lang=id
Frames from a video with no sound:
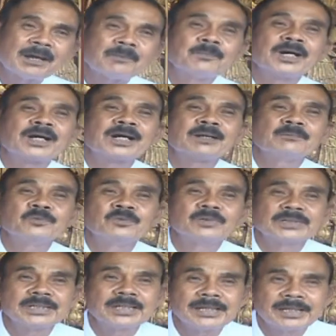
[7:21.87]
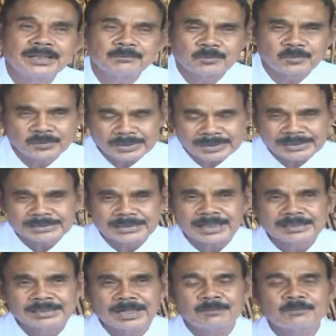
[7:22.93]
apakah mungkin? Mungkin
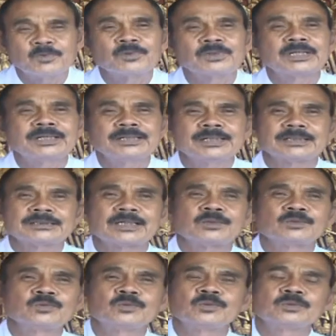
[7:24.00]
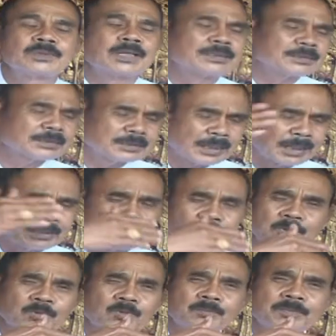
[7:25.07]
saja, mungkin ya satu juta sekian
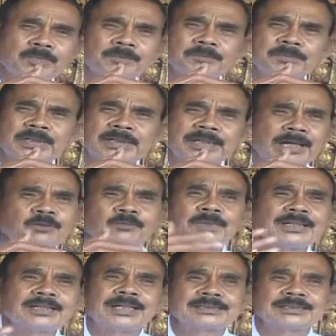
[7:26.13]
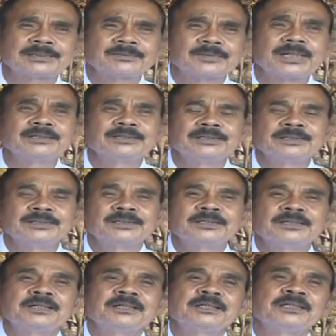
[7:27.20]
ribu miliar umat tak sanggup.
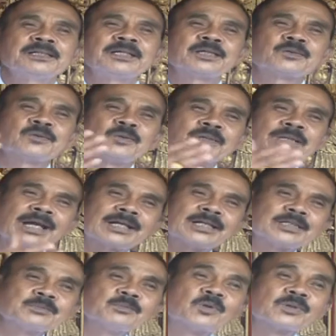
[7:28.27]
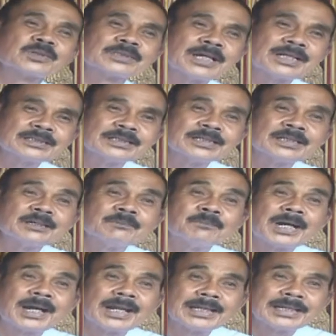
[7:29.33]
Dan konya atas moksa sing
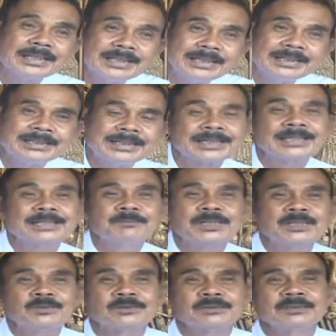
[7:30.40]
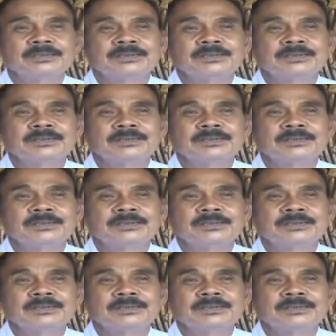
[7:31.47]
kembali, tangkitan patut